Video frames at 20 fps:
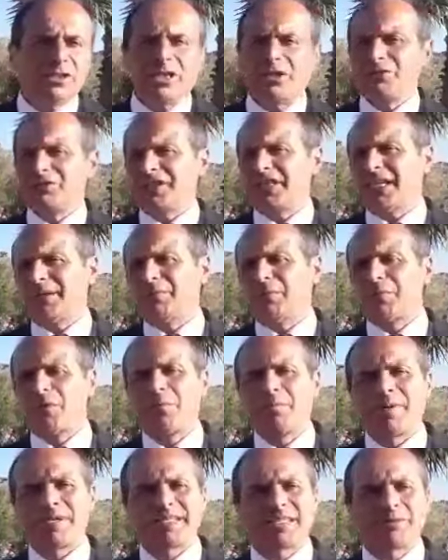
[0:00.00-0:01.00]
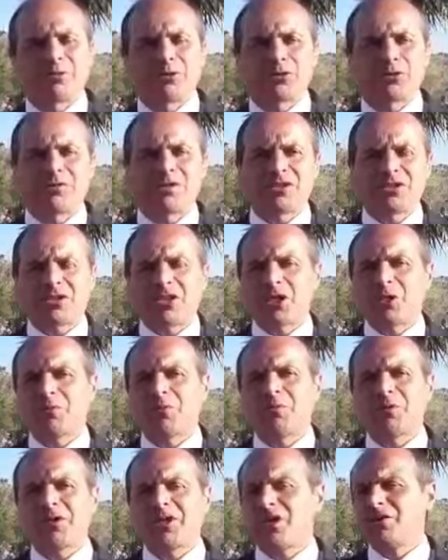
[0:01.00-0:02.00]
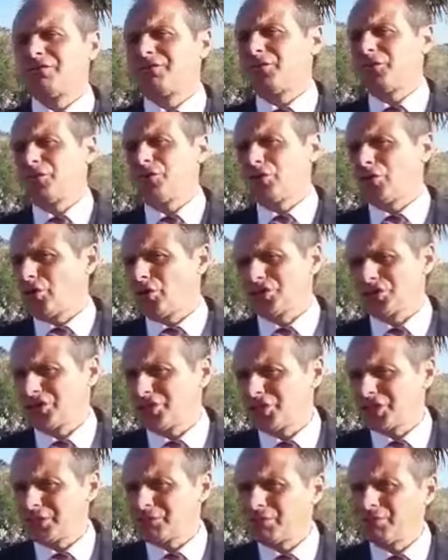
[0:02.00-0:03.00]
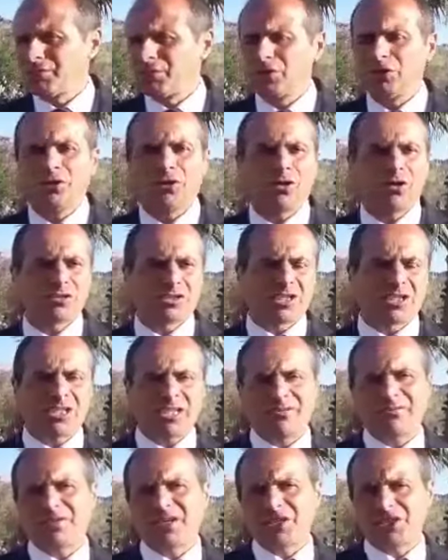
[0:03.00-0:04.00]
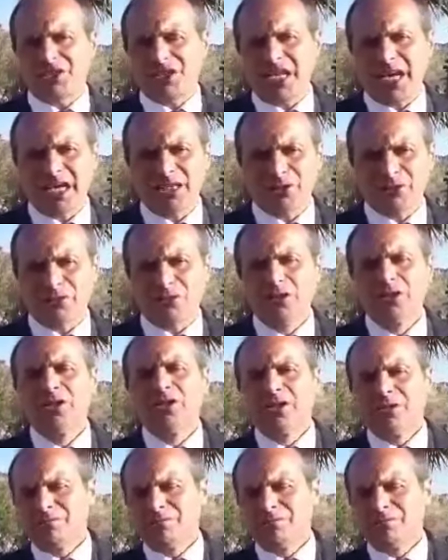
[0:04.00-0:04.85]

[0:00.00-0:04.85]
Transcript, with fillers: che non sarebbe proprio un passaporto vaccinale, proporrei un foglio rosa, diciamo, un foglio rosa, chi è vaccinato